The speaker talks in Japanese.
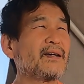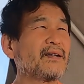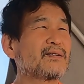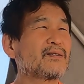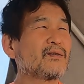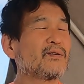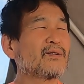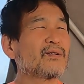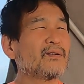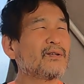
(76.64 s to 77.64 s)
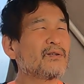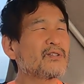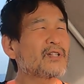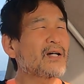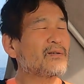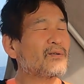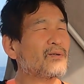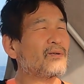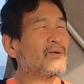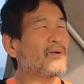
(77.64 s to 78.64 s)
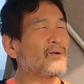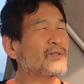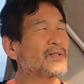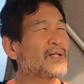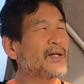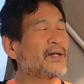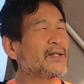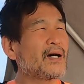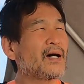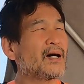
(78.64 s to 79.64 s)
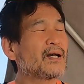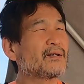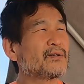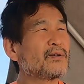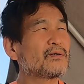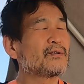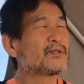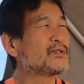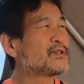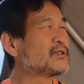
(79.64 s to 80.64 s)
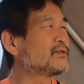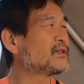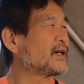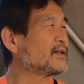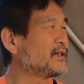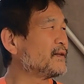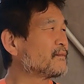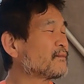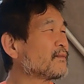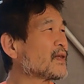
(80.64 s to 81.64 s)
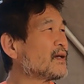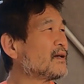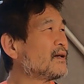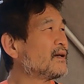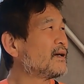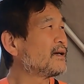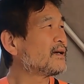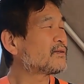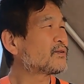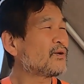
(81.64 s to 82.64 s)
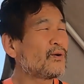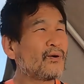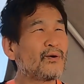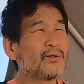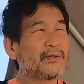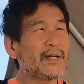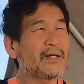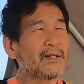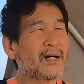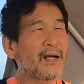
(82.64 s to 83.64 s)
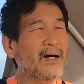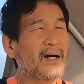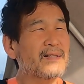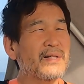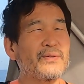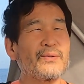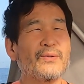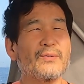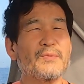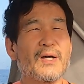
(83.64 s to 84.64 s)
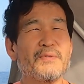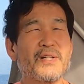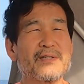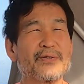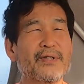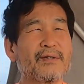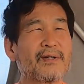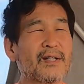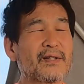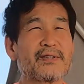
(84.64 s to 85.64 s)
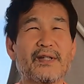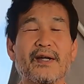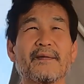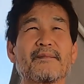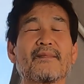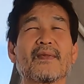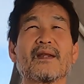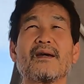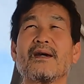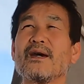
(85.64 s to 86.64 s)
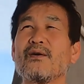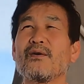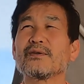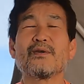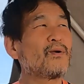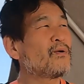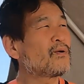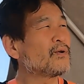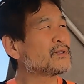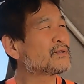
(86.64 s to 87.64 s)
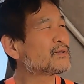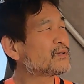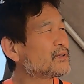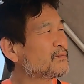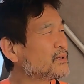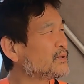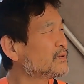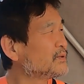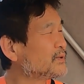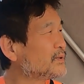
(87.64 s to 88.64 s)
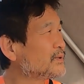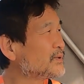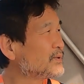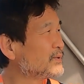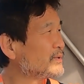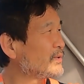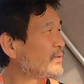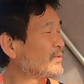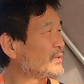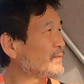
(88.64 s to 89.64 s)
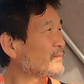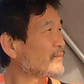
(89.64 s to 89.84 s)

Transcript: その日本時間の夜の11時ぐらいに右舷から南風を受ける形で、北東方向に進むように、